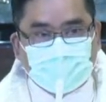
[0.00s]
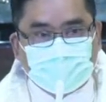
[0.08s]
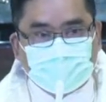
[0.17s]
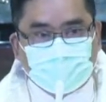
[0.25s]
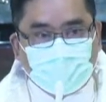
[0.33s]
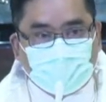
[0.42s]

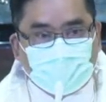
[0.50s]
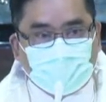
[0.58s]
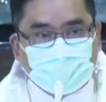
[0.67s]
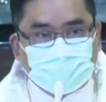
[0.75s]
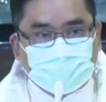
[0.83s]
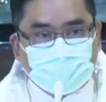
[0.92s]

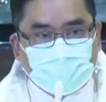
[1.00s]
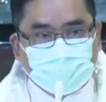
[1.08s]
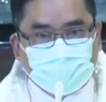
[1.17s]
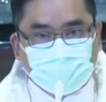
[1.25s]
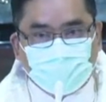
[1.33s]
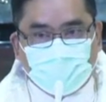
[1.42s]
Sapagkat sa
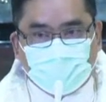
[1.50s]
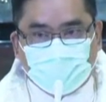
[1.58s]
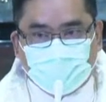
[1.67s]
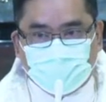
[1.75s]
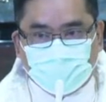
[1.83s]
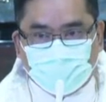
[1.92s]
ating
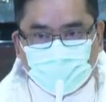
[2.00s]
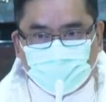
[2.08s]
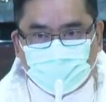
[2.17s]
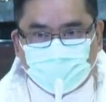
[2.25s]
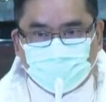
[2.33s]
ebanghelyo,